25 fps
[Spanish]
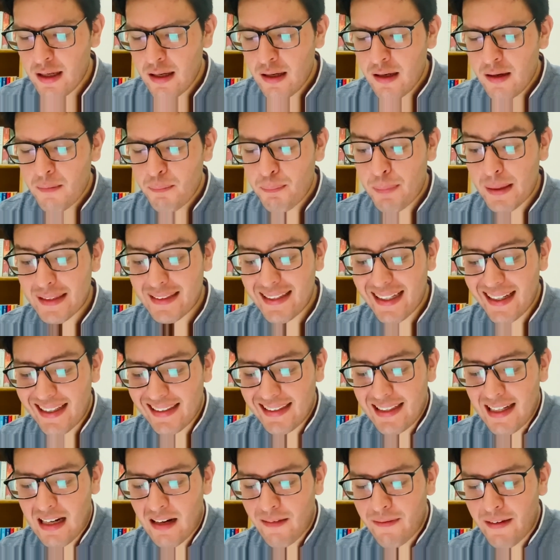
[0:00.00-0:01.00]
Pensé que
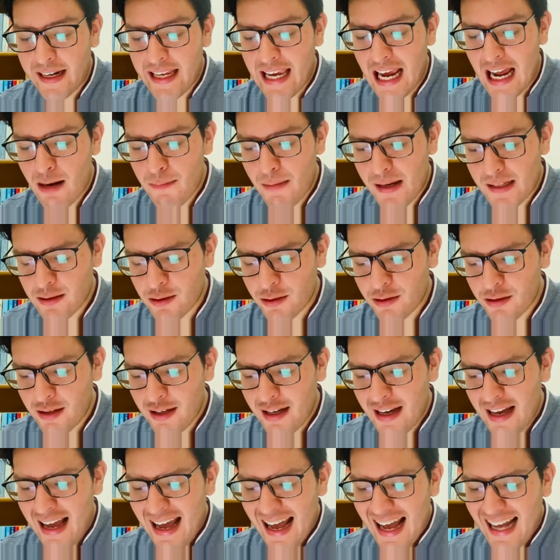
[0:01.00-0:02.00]
se refería al vaso,
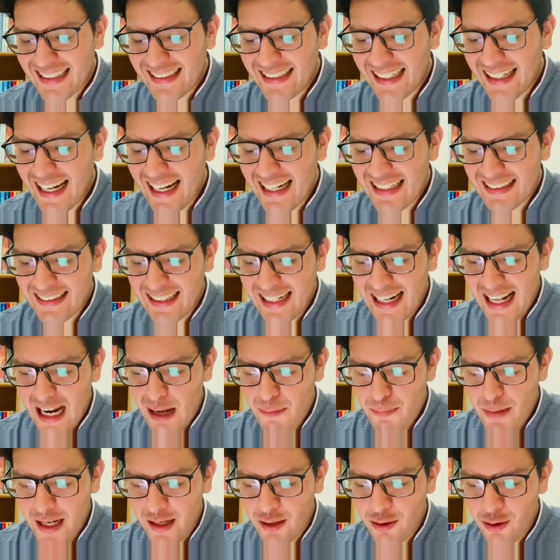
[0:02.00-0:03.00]
Así que estiré la
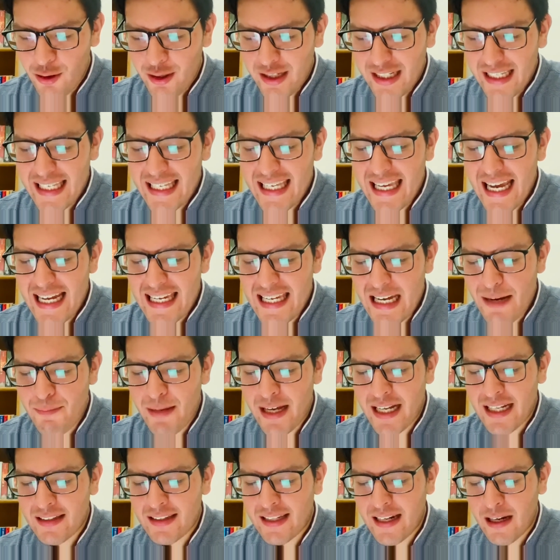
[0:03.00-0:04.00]
mano y ella
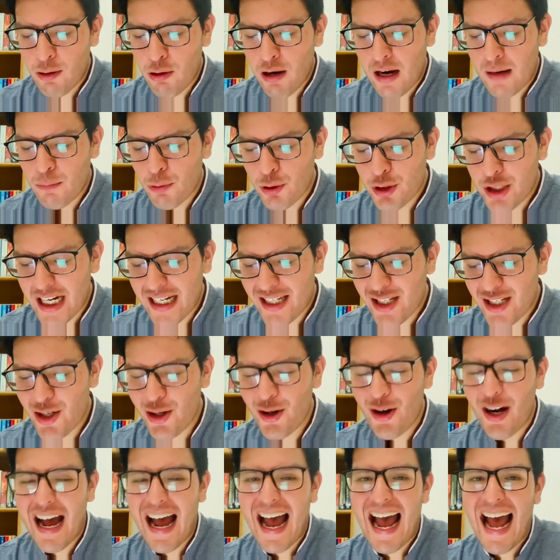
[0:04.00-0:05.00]
me entregó al
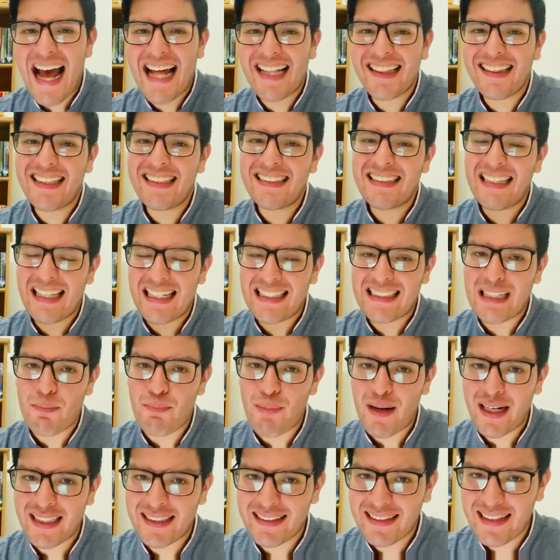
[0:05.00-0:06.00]
muchacho antes de
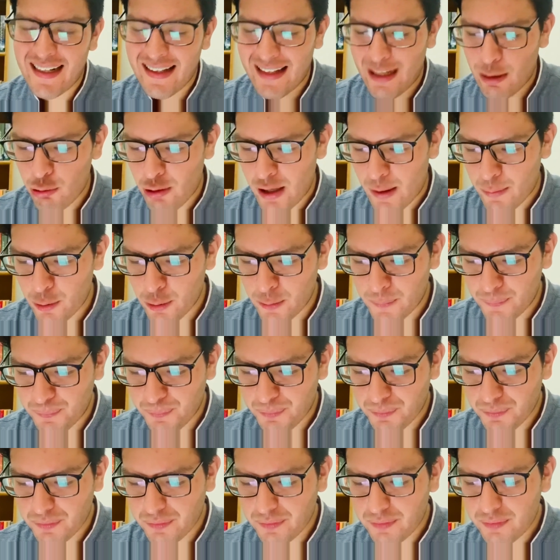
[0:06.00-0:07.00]
desaparecer de nuevo.
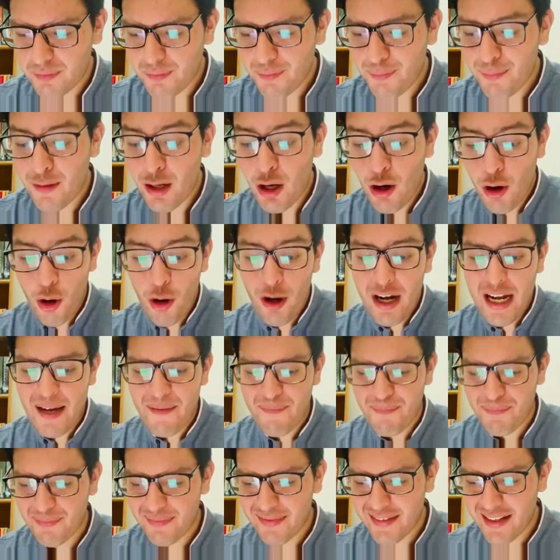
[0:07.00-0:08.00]

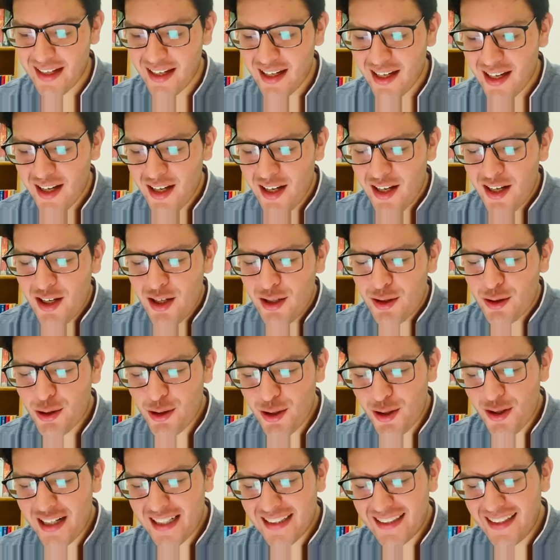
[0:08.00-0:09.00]
Hola. Su
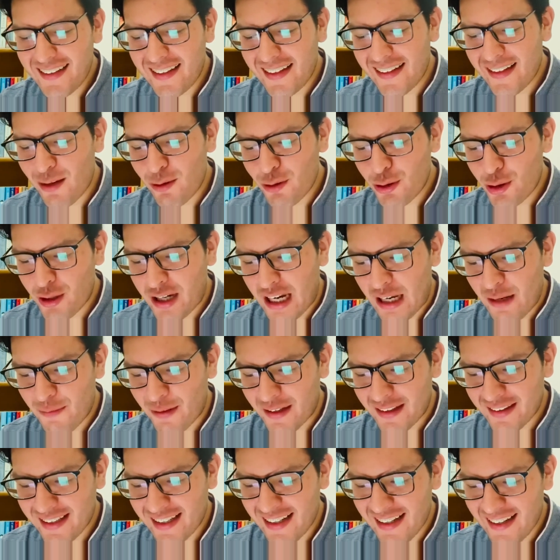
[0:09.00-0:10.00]
sonrisa tenía un toque
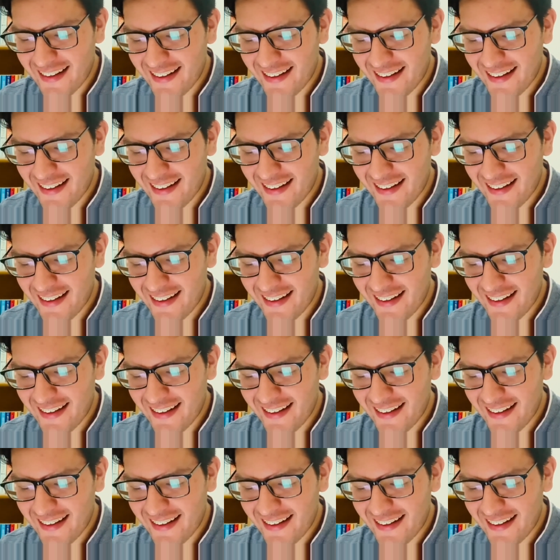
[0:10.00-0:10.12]
infantil.